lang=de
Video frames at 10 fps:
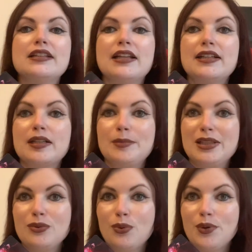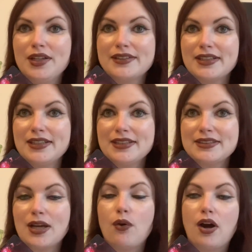der Eremitenhöhle drin
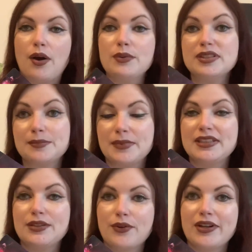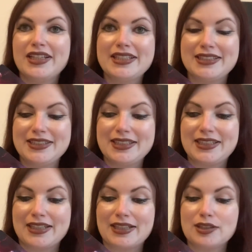ist, auch raus mit den neuen Ideen, die ich
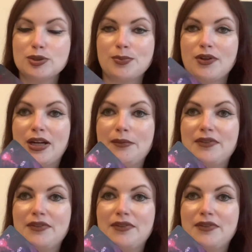gerade angesprochen habe.